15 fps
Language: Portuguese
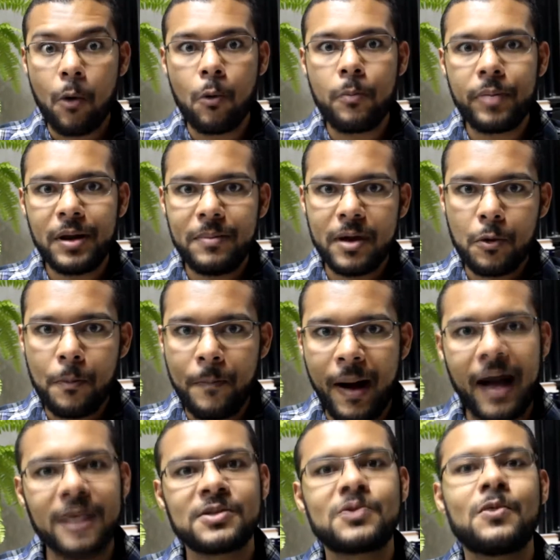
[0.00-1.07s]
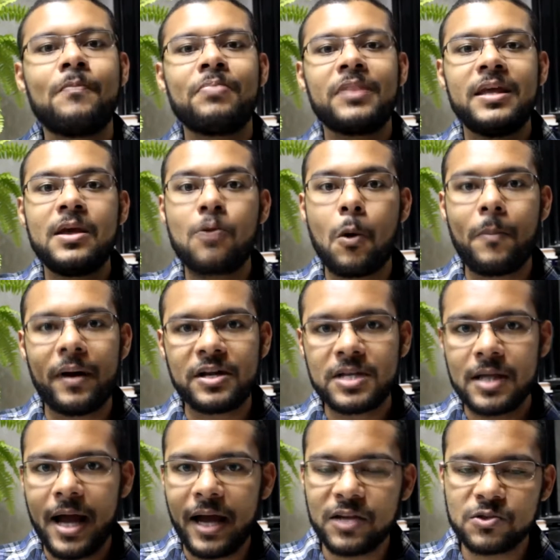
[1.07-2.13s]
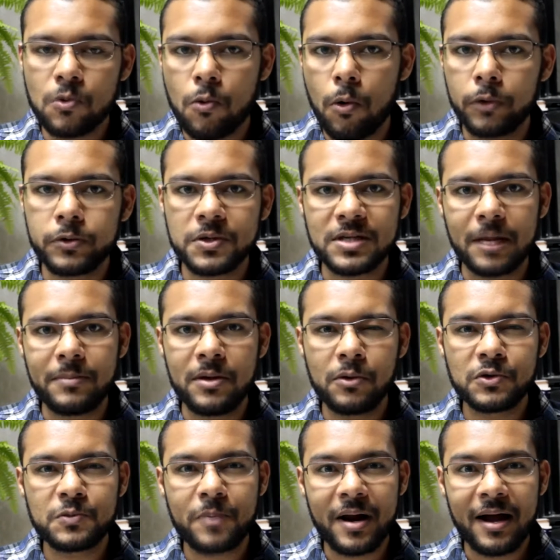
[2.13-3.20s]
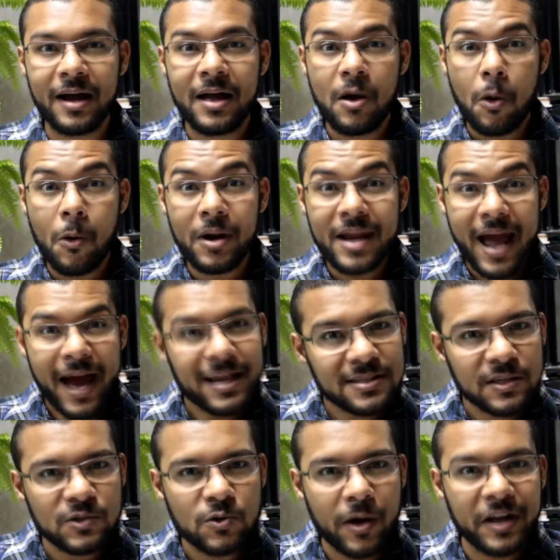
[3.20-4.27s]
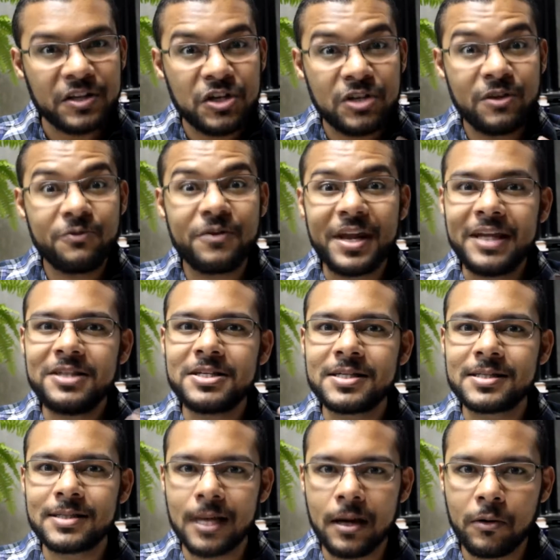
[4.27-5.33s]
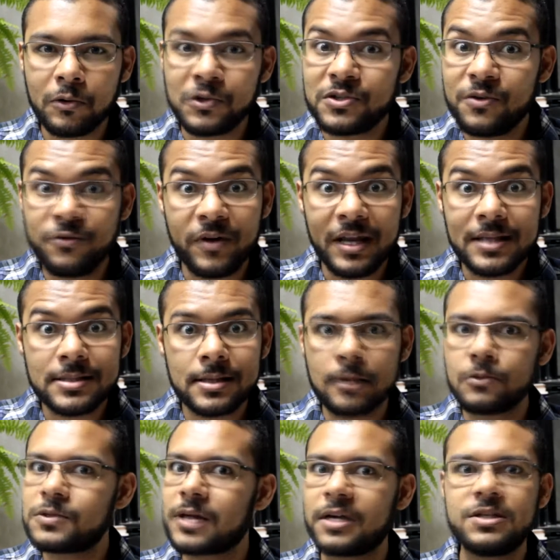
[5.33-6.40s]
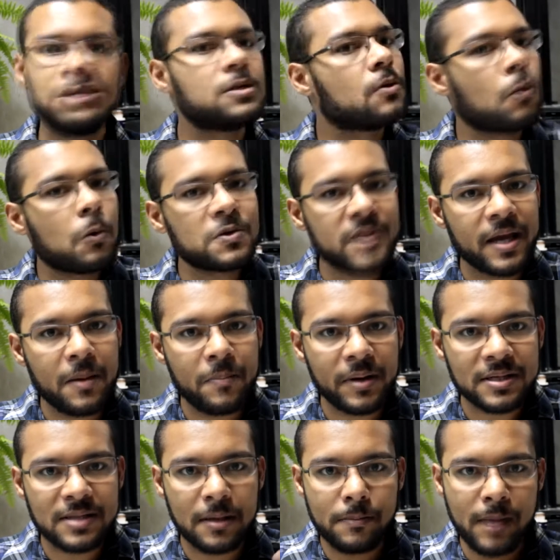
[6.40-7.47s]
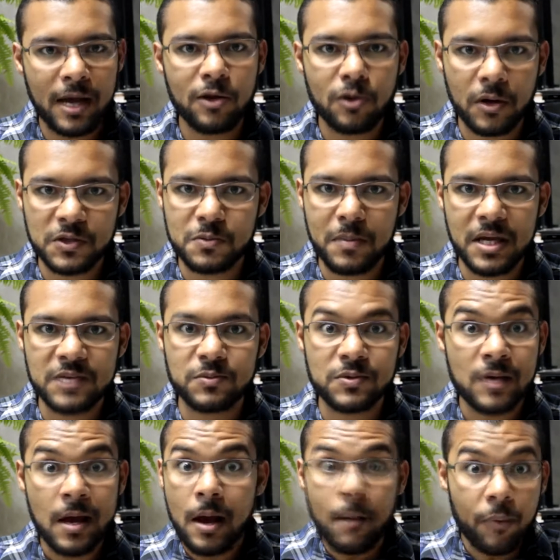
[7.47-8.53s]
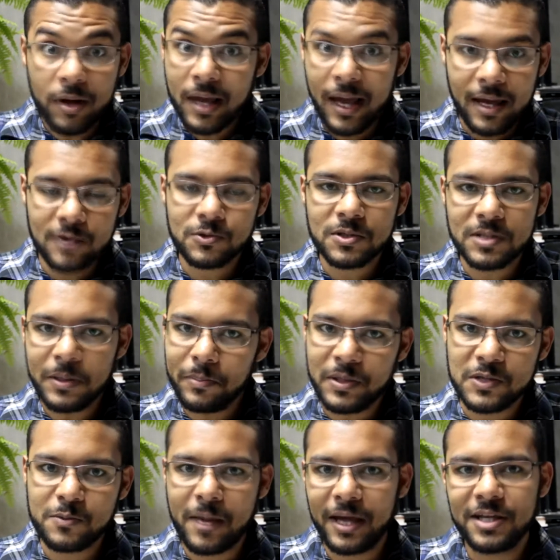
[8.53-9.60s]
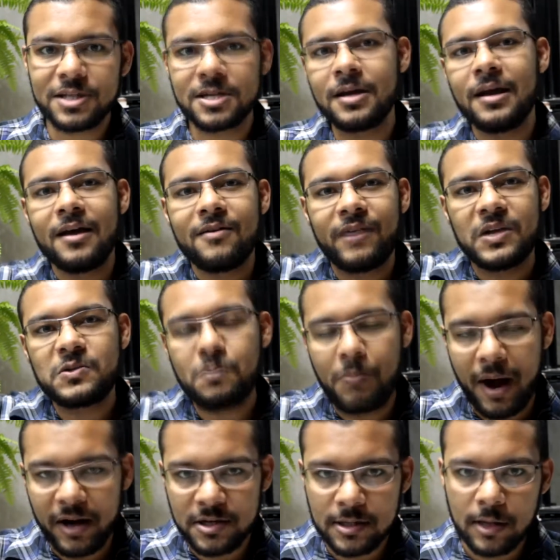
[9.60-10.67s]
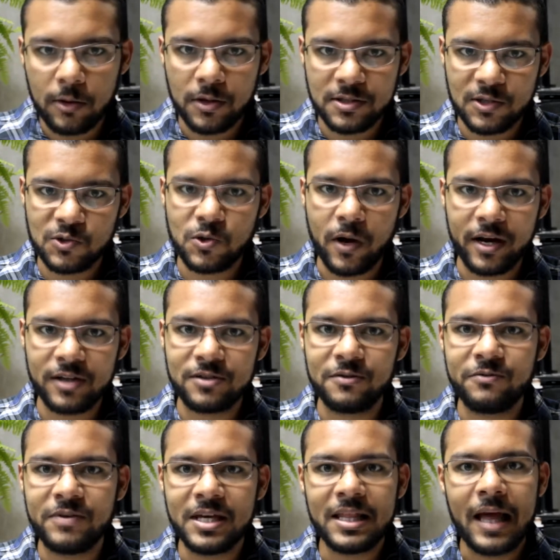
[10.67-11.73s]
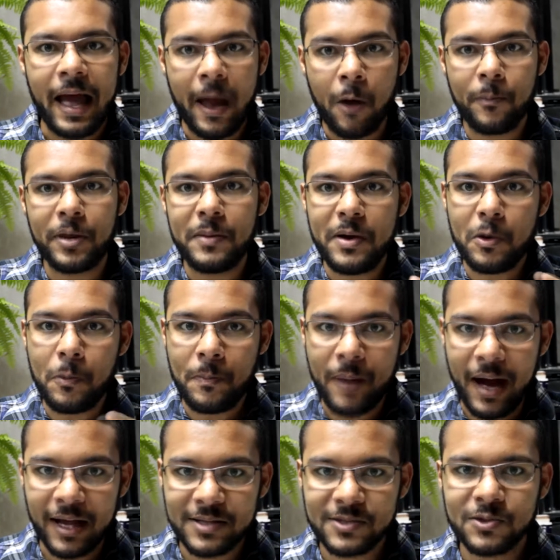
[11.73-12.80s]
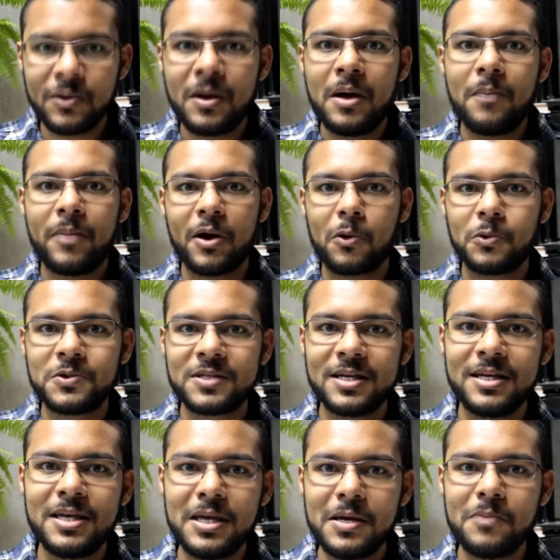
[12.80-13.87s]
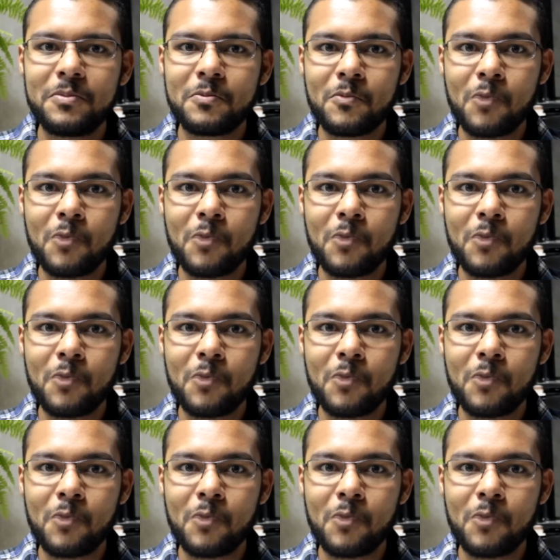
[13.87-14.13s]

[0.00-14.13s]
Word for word: o primeiro passo. E compartilhar isso com outros amigos para olhar essa história de diferentes ângulos, diferentes ângulos que a gente não consegue perceber em nós mesmos, porque isso simplesmente faz parte da nossa história de vida, é o primeiro passo para conseguir